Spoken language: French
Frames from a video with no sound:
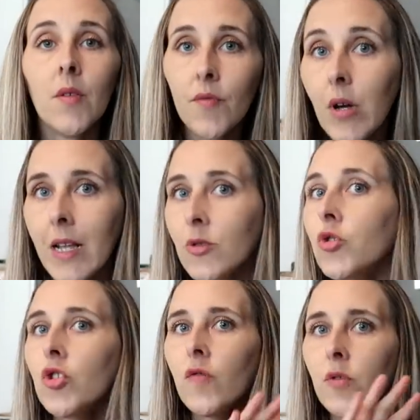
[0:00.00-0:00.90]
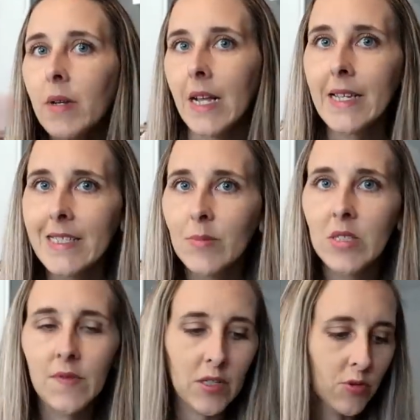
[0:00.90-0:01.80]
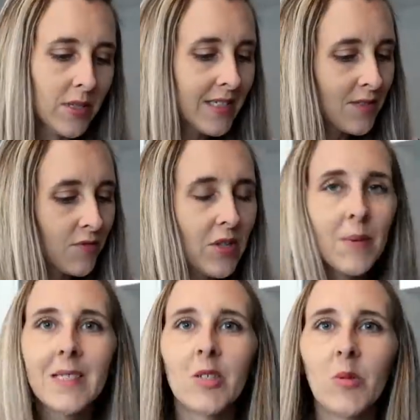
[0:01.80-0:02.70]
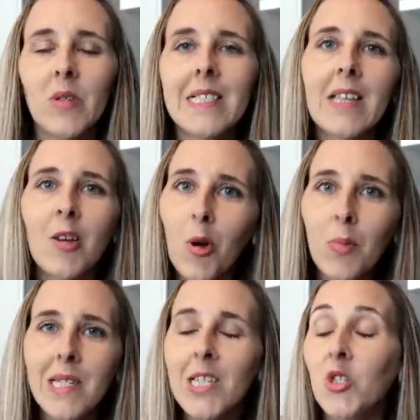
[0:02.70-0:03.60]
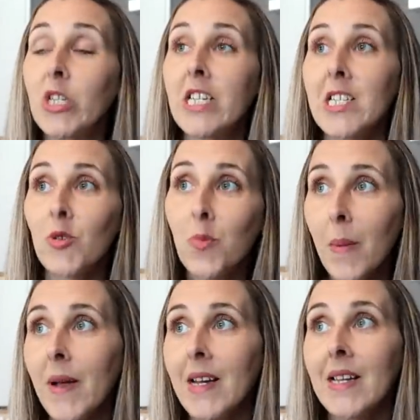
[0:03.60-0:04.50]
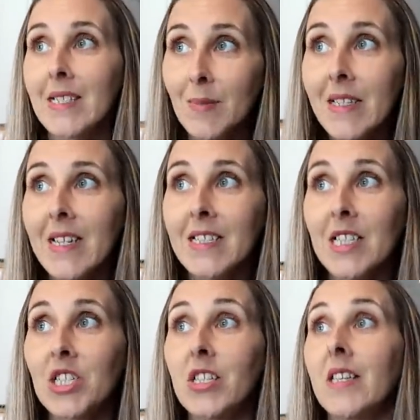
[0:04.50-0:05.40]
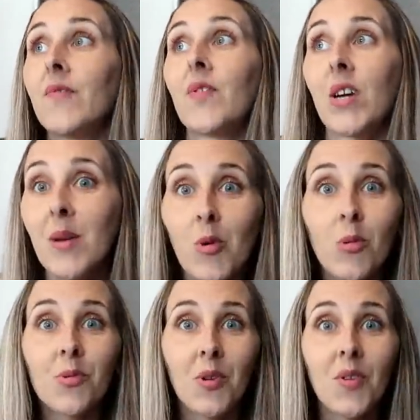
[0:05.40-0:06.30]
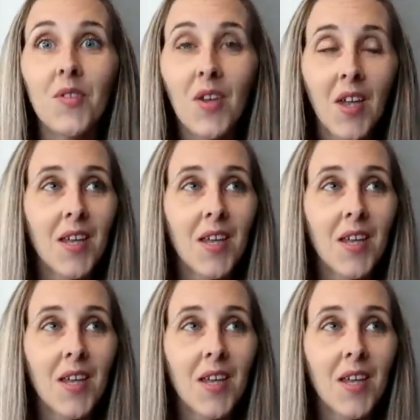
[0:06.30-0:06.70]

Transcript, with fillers: Voilà, donc je vous le mets là, Cassimini Factory, si vous voulez passer commande, c'était avec grand plaisir, j'en ai déjà eu pas mal la semaine dernière, j'étais vraiment contente.